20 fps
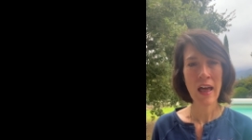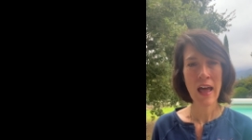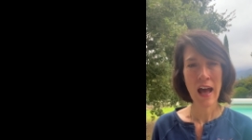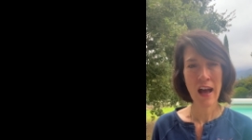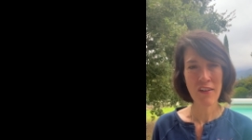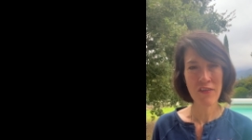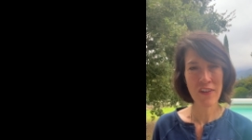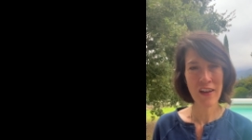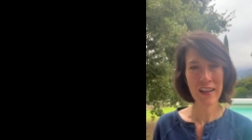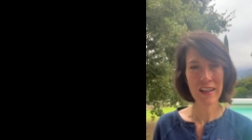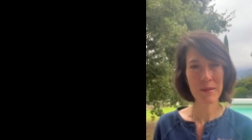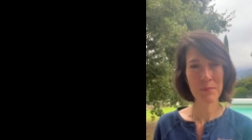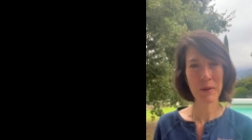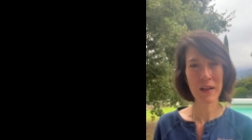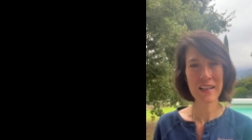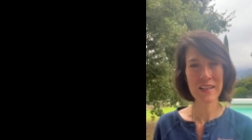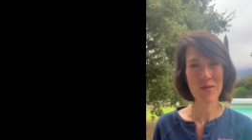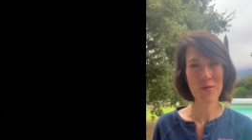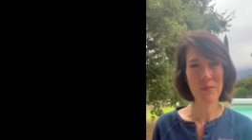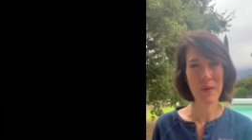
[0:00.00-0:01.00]
à faire des
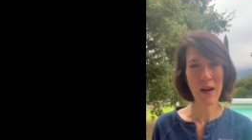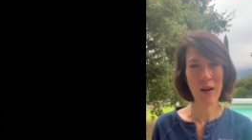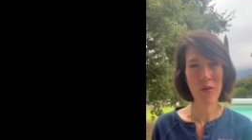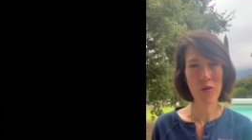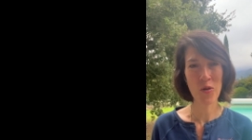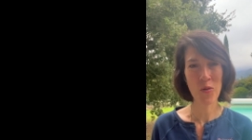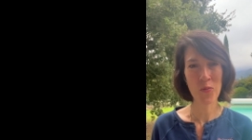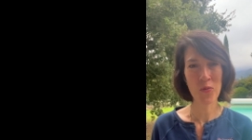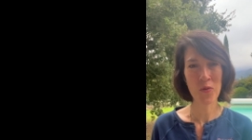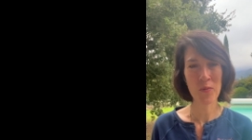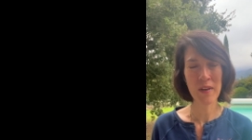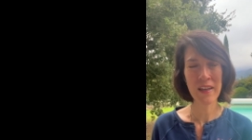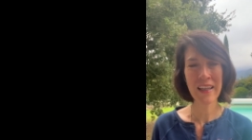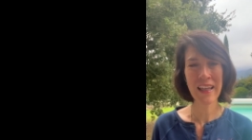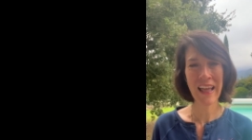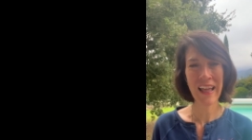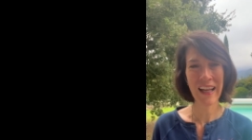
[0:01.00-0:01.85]
prises de parole en public